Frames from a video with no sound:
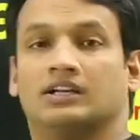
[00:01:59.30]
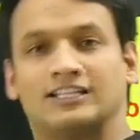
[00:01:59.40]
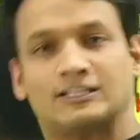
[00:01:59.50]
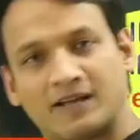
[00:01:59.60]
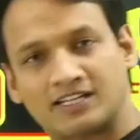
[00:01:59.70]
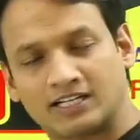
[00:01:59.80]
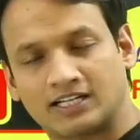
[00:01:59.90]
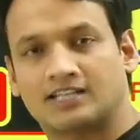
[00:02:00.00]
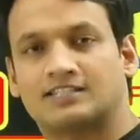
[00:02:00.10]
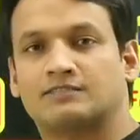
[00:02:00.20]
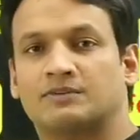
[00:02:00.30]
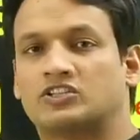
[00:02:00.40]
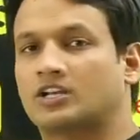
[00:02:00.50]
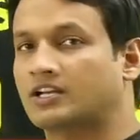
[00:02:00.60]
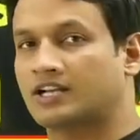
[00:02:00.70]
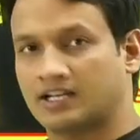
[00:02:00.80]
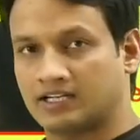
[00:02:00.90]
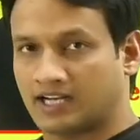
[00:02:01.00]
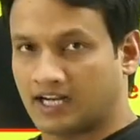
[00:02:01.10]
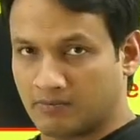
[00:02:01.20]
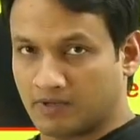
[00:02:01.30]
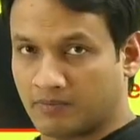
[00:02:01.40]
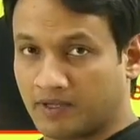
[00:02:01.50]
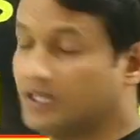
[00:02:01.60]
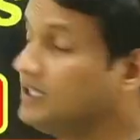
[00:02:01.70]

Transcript: स्पेशल क्लासेस में चल रहा है अन अकेडमी पे